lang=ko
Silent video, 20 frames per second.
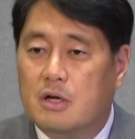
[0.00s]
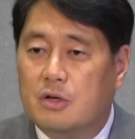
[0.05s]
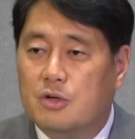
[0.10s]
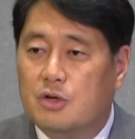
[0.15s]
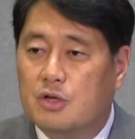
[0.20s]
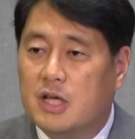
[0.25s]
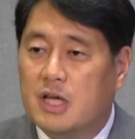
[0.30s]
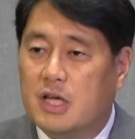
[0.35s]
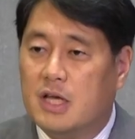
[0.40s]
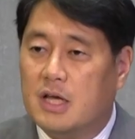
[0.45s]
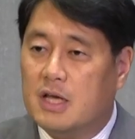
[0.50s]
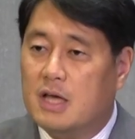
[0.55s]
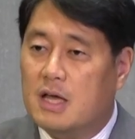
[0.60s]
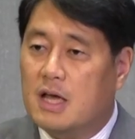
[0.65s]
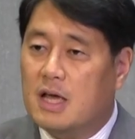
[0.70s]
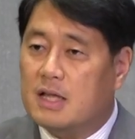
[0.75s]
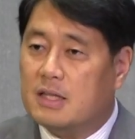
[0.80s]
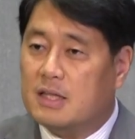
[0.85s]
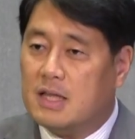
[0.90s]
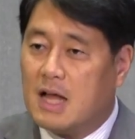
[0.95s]
그러니
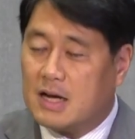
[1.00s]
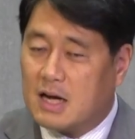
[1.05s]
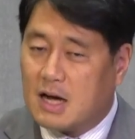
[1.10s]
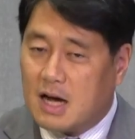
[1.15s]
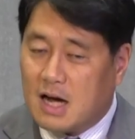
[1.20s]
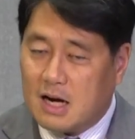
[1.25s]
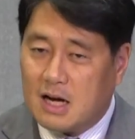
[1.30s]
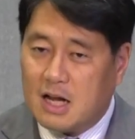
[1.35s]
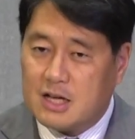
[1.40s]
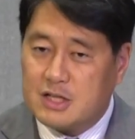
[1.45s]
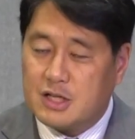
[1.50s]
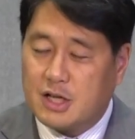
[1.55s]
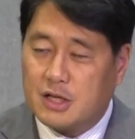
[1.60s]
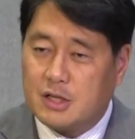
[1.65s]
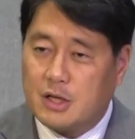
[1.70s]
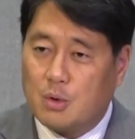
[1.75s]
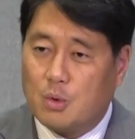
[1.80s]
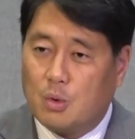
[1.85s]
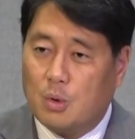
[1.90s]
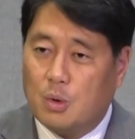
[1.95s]
나라가 갈라지게
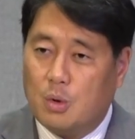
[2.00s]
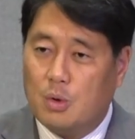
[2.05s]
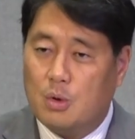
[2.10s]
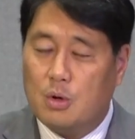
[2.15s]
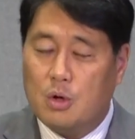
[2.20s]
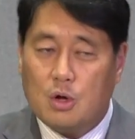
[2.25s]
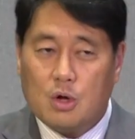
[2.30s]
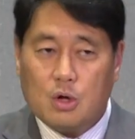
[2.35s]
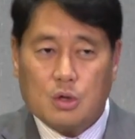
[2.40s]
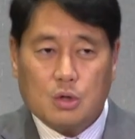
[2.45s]
되고